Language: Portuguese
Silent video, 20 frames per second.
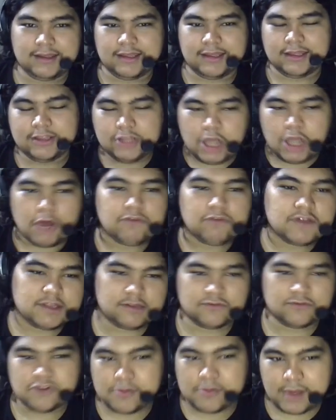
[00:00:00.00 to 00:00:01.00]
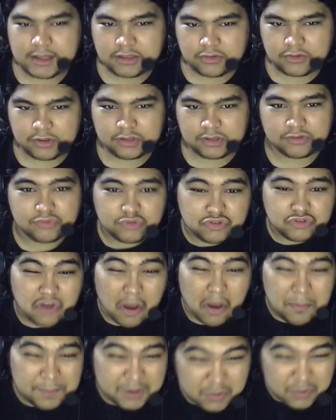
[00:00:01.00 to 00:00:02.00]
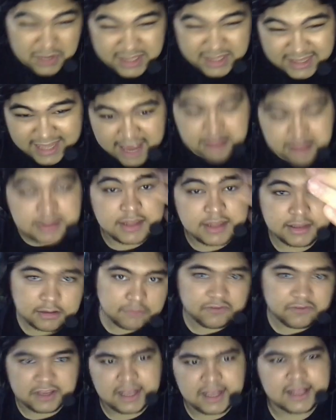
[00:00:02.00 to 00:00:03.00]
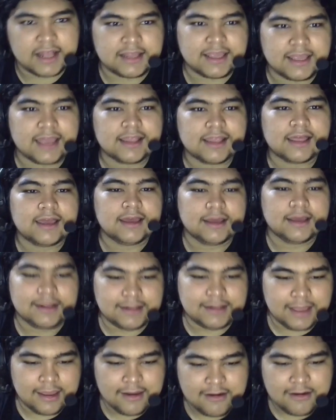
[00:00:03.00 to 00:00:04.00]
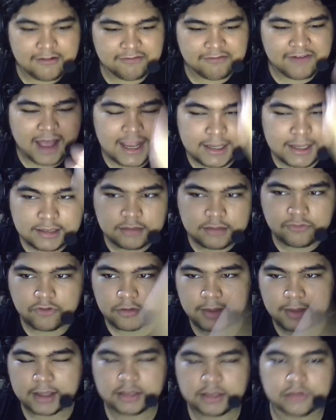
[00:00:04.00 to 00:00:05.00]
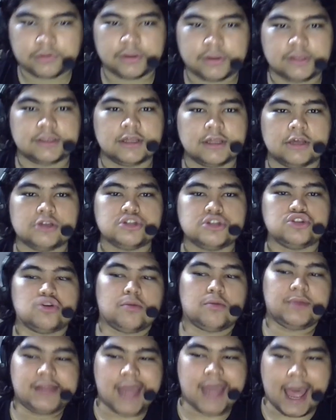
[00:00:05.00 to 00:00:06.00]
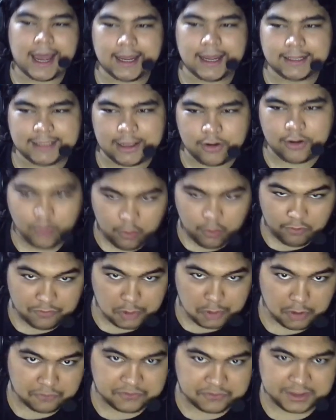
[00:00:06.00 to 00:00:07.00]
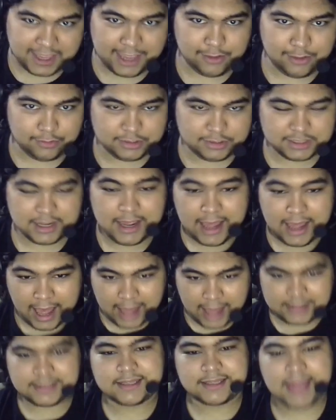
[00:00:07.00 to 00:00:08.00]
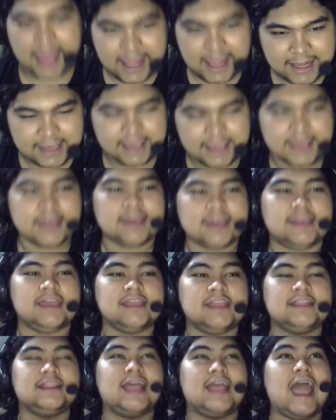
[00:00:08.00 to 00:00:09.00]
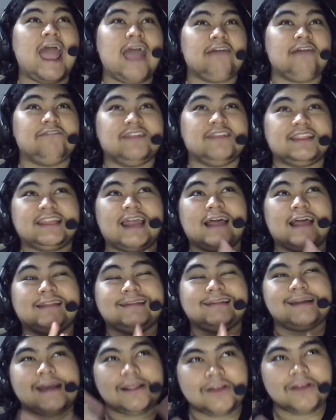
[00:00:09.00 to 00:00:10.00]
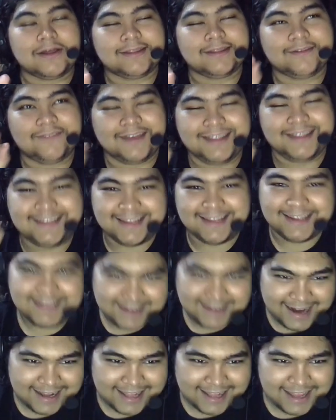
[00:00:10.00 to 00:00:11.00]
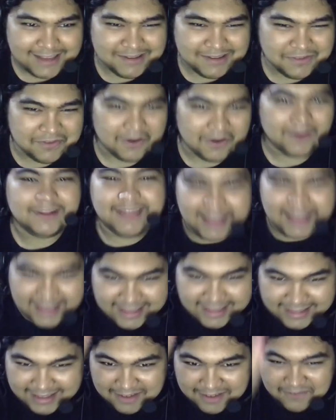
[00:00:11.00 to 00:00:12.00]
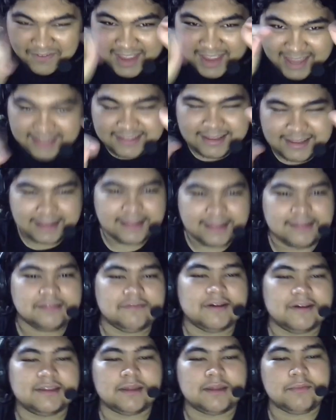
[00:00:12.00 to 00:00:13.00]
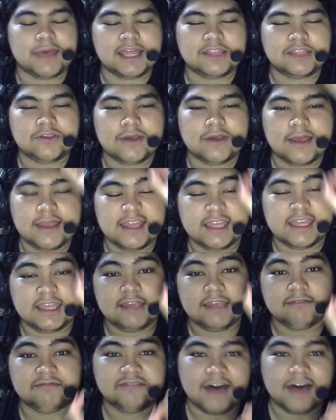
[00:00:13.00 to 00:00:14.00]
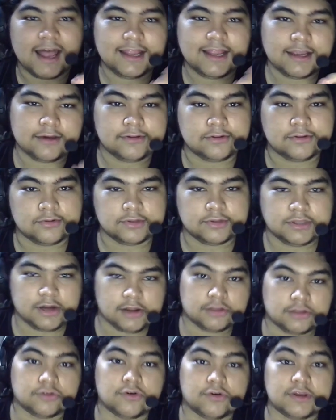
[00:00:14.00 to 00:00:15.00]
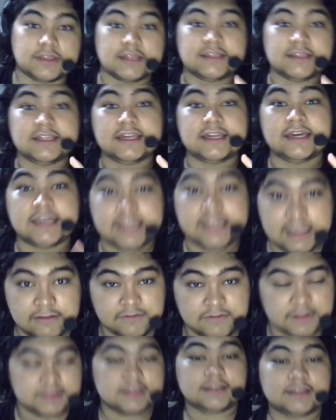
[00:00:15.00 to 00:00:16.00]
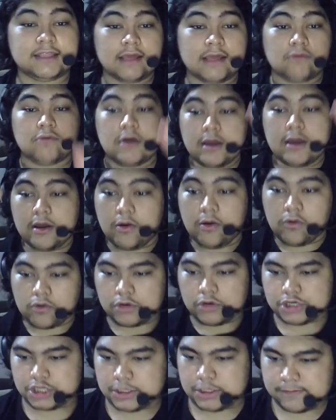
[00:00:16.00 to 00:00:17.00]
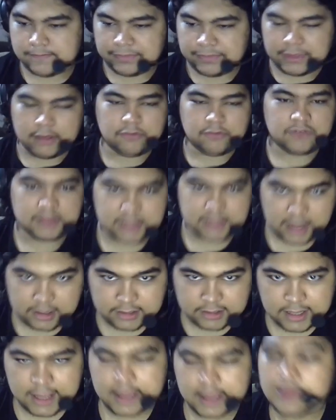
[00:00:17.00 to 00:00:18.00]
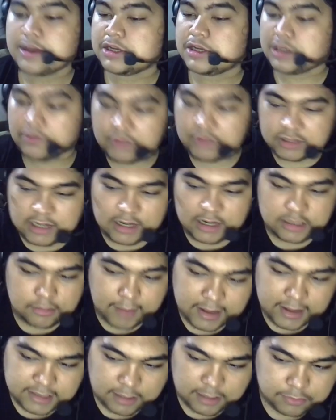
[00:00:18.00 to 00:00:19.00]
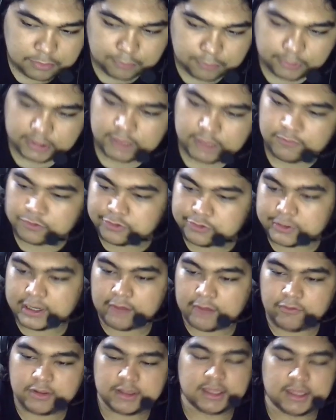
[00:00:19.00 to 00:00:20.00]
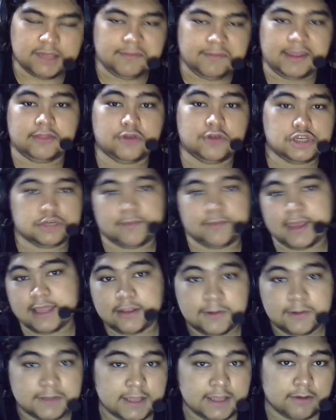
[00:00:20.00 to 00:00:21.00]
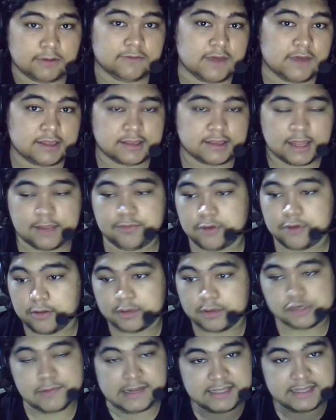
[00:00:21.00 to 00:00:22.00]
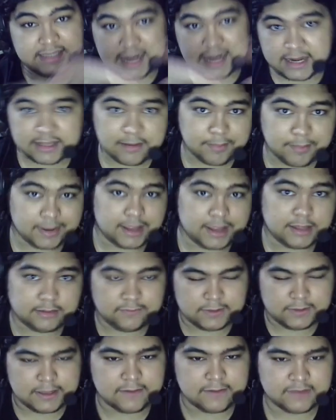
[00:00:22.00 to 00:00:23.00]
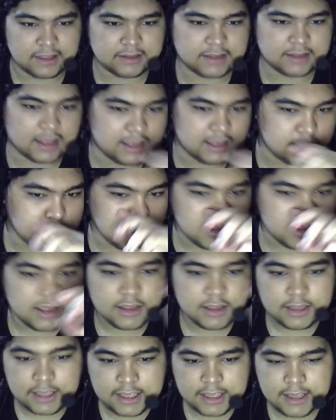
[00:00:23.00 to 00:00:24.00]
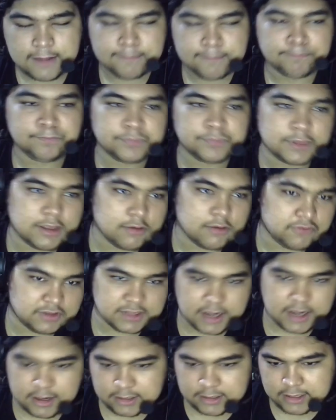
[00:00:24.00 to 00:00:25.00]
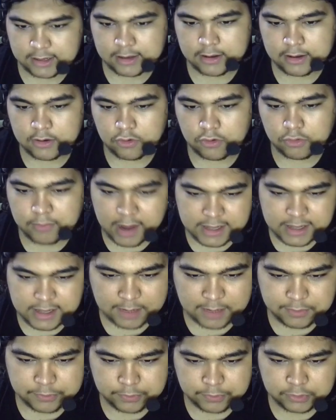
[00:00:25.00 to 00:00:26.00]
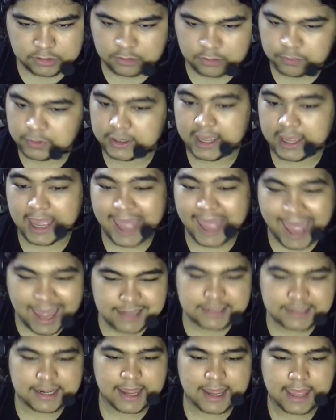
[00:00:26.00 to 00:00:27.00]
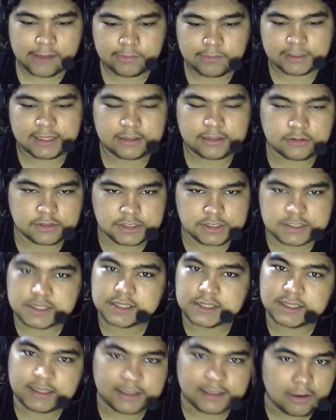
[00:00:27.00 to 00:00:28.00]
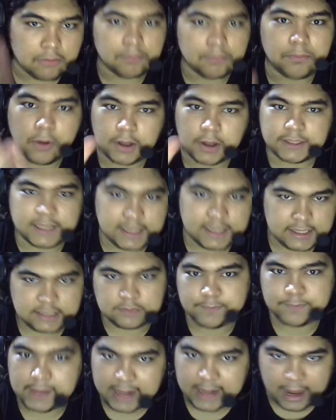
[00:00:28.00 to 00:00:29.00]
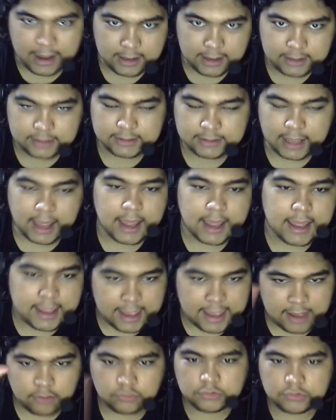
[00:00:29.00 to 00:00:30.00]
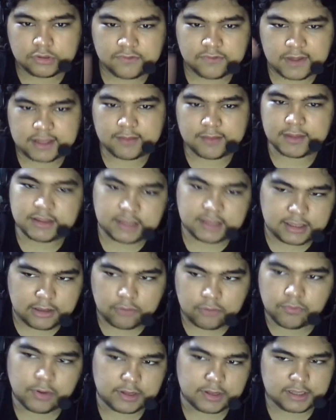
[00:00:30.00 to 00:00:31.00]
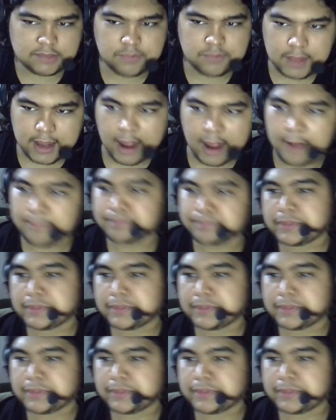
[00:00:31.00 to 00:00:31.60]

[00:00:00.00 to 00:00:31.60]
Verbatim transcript: novas informações, um tópico inteiro, vocês estão vendo aí na tela, né? Várias informações sobre Agatha Coven of Chaos, a série que deve trazer a nossa feiticeira escarlate de volta, que também está nesse vazamento e várias outras coisas incríveis. Então, hoje eu vim trazer, já vim trazer o mais rápido possível. Eu tô gravando isso aqui meia-noite e meia, não sei quando vai sair, provavelmente umas 3 da manhã esse vídeo deve estar tá saindo e eu vim trazer o mais possível, porque essa é uma das notícias que não podem esperar, tá? É um dos vazamentos que não podem esperar.